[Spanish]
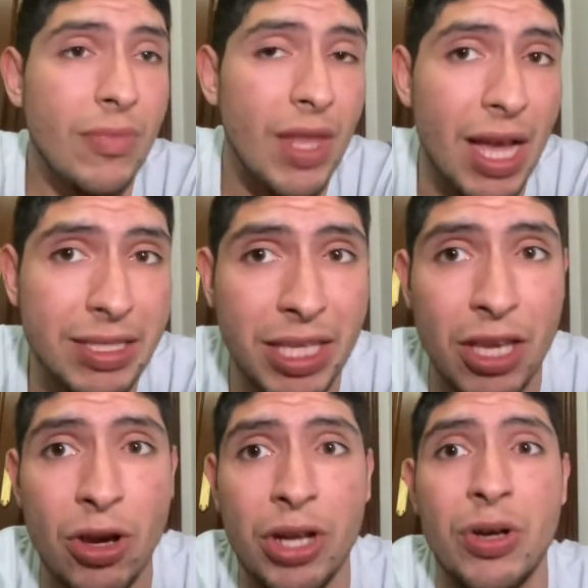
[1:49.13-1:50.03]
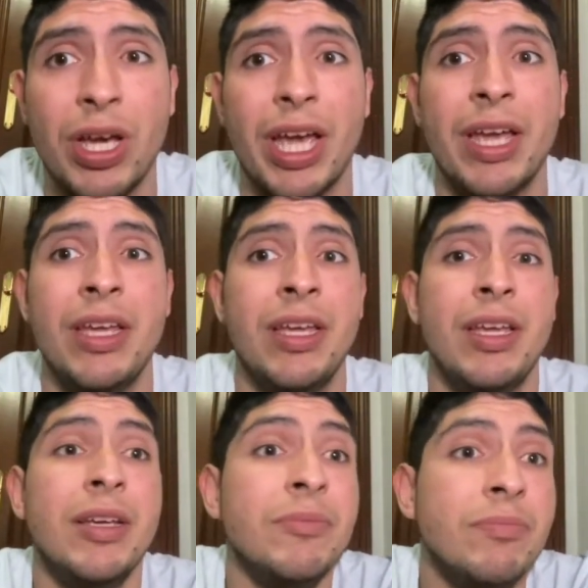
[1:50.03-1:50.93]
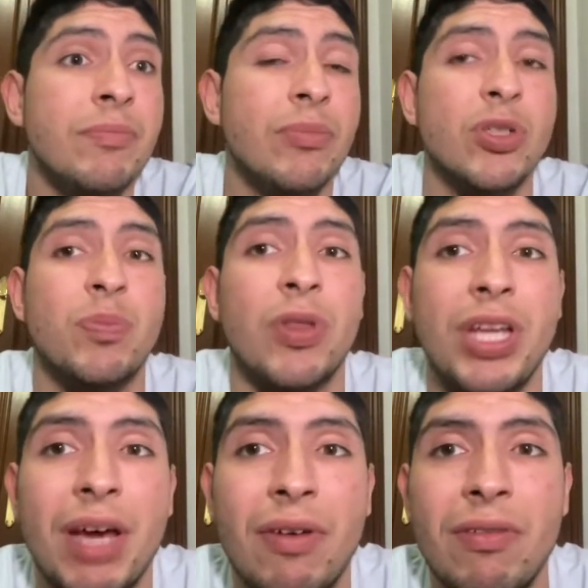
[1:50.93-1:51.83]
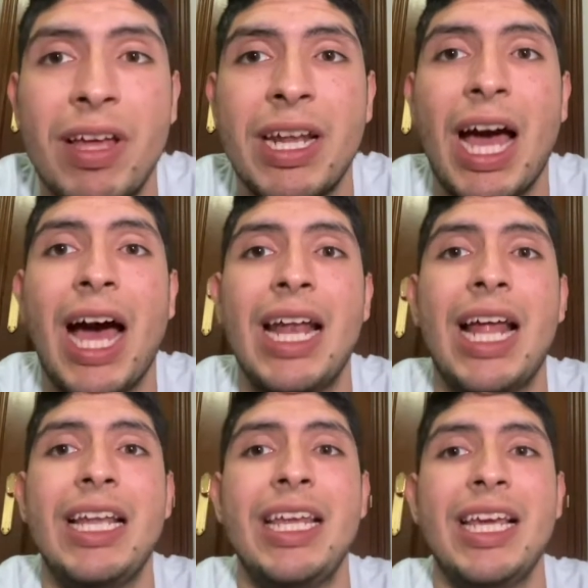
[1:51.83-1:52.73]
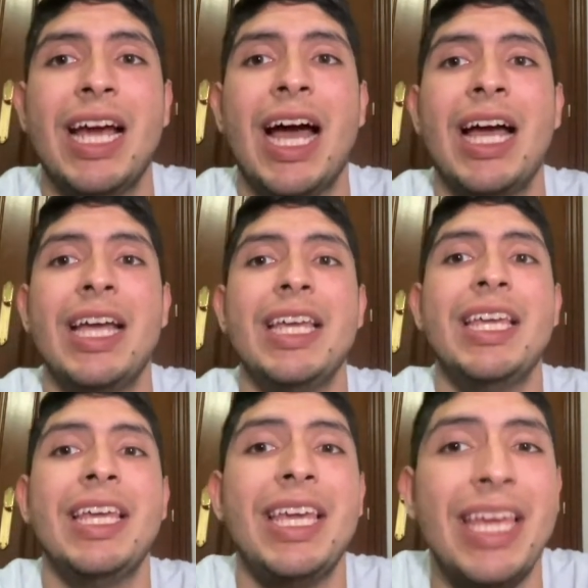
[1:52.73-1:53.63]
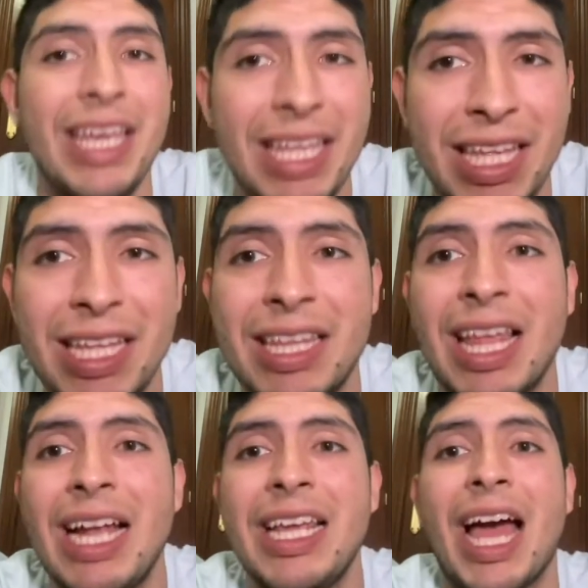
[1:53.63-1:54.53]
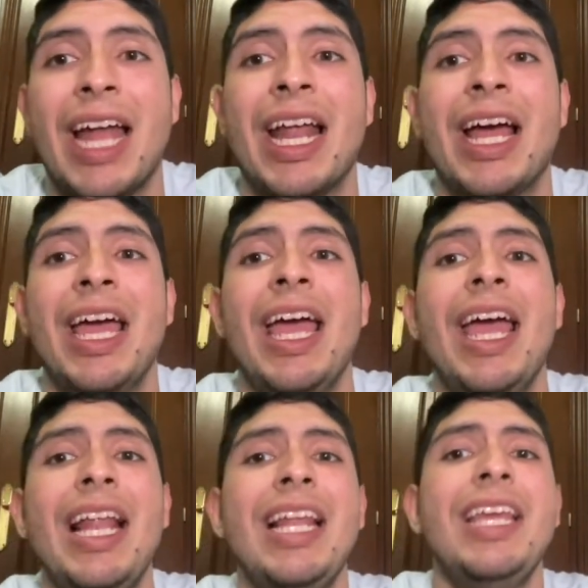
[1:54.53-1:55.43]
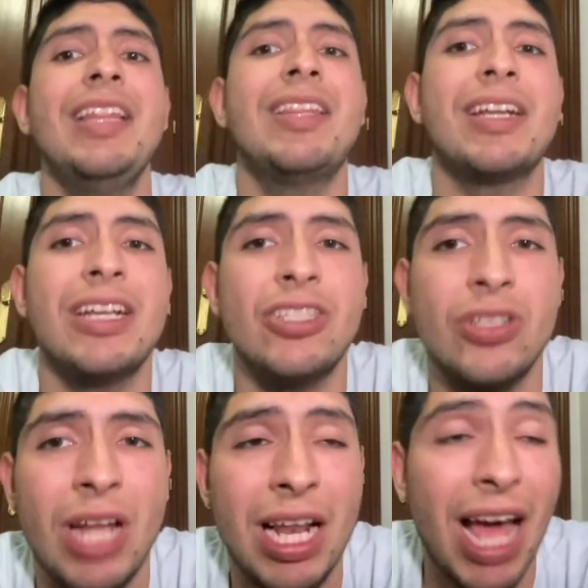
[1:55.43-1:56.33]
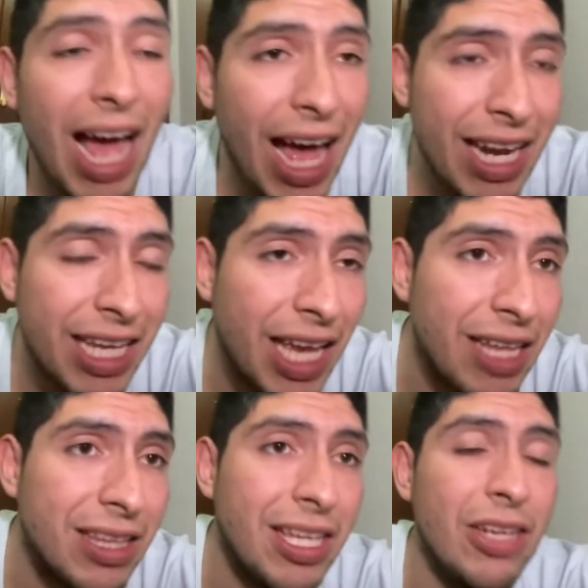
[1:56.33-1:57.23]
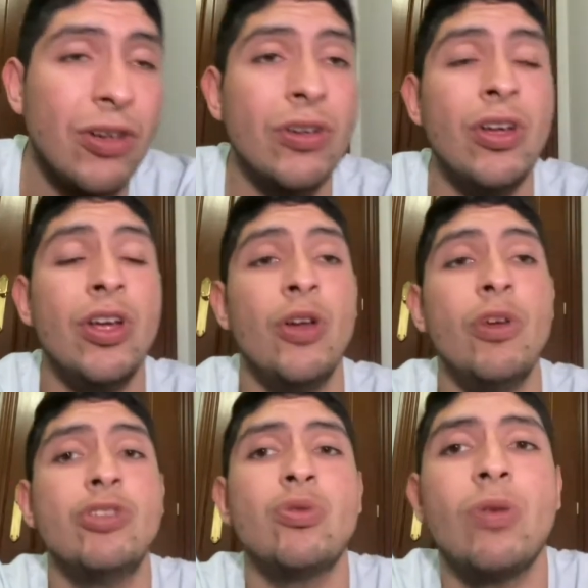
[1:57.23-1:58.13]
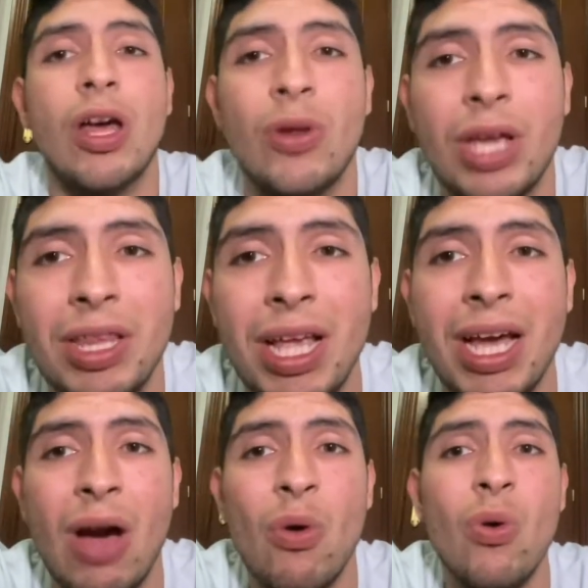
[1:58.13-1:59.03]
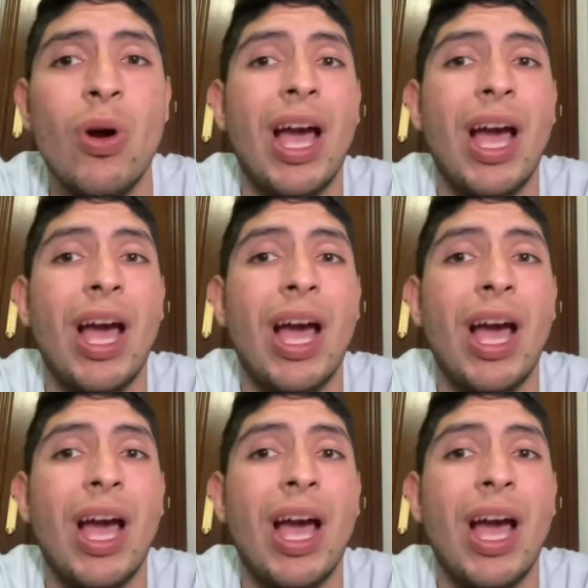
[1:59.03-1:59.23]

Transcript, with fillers: así que yo creo que pues podría volver a la liga italiana el internacional argentino no es un jugador que tenga un